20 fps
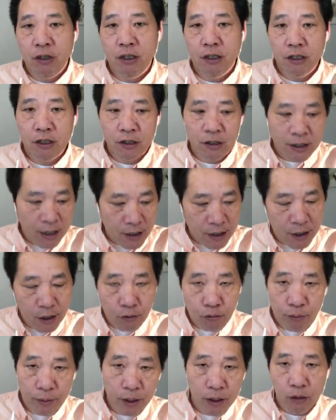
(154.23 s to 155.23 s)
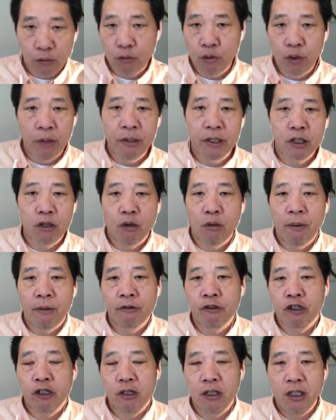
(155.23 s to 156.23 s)
实际上这些股票都远远超过百分
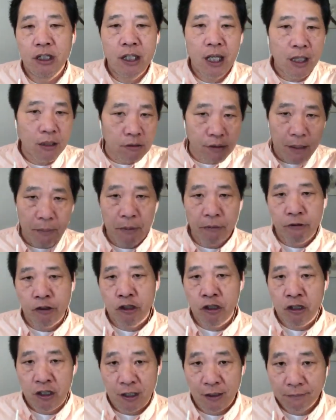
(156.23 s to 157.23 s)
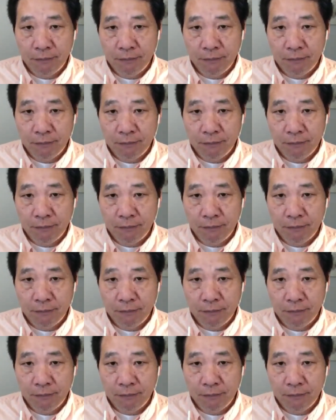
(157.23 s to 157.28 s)
之十几，一天都涨百分之十几。